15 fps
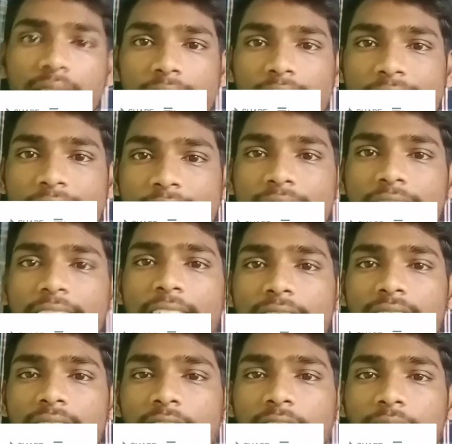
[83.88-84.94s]
జిఎస్టీ
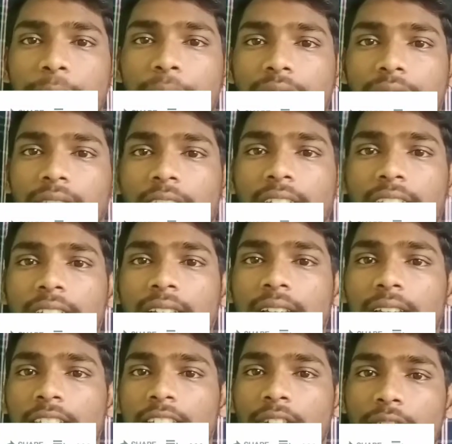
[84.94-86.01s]
ట్యాక్స్ అనేది పడుతుంది అంటే
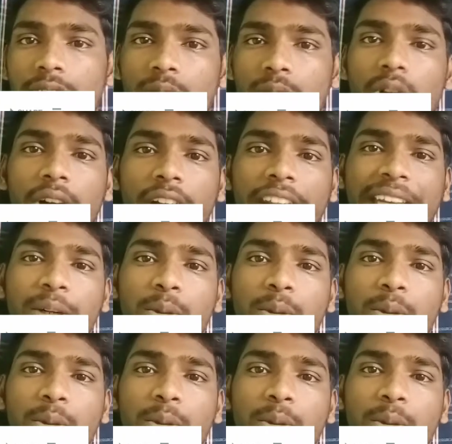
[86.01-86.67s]
ఏదైనా వస్తువు కంటే